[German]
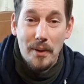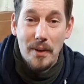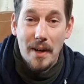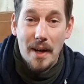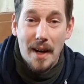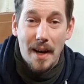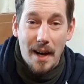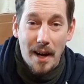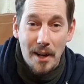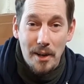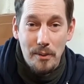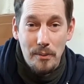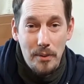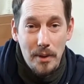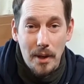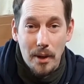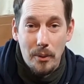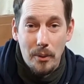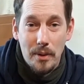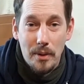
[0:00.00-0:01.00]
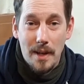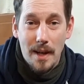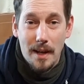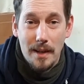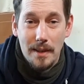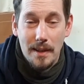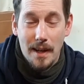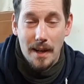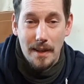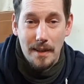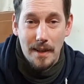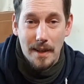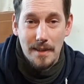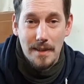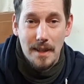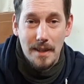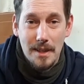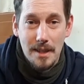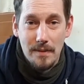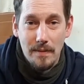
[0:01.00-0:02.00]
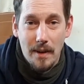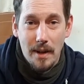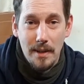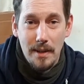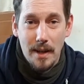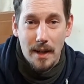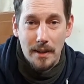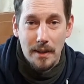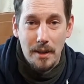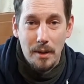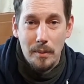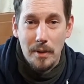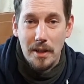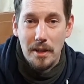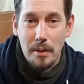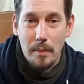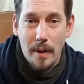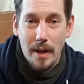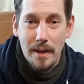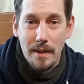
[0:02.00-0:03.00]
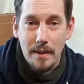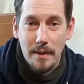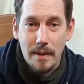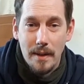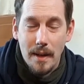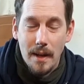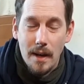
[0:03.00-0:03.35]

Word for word: der alten Fiederroute kann ich endlich ersetzen, weil die hatte nämlich eine Macke.